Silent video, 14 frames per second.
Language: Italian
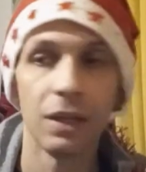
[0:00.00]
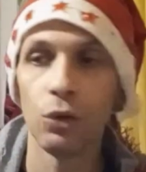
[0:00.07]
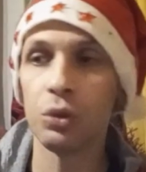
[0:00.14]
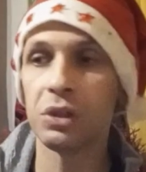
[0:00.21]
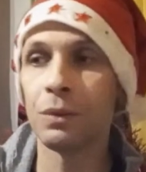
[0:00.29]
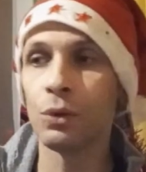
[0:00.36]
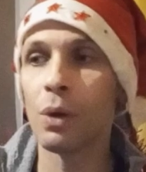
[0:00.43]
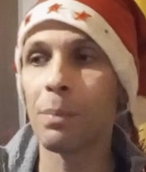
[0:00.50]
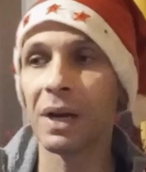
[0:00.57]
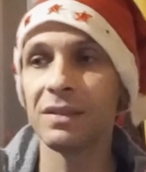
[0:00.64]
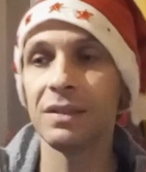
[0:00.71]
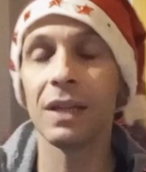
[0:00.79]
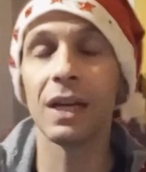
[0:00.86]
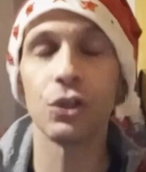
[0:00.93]
le ultime due
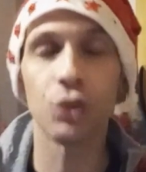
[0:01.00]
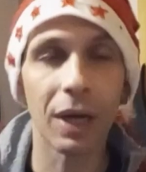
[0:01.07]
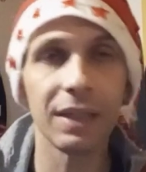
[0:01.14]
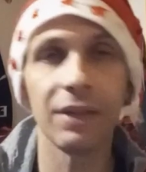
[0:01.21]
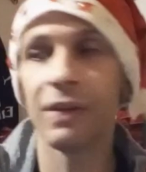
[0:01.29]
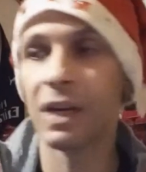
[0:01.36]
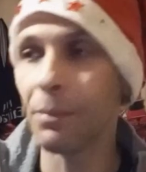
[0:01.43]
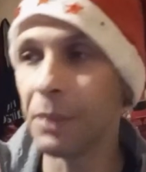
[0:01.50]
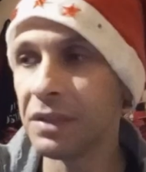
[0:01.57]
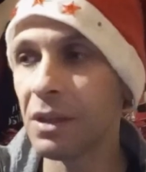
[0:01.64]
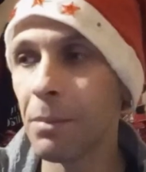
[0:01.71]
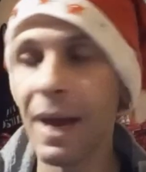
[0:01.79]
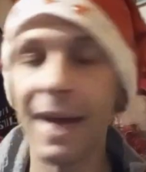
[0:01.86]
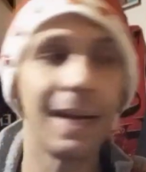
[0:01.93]
partite le ha giocate
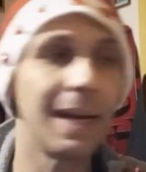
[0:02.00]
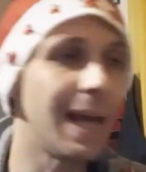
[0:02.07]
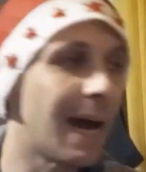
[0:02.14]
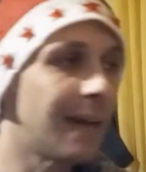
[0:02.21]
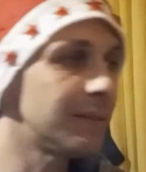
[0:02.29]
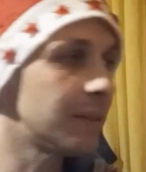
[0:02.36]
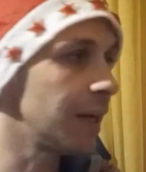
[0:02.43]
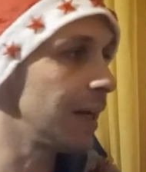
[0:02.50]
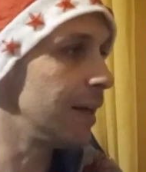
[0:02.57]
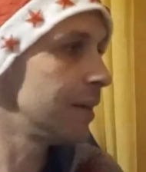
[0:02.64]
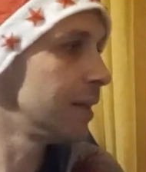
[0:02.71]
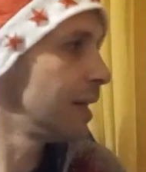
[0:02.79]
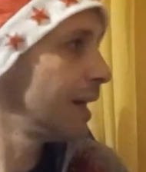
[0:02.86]
veramente bene, le altre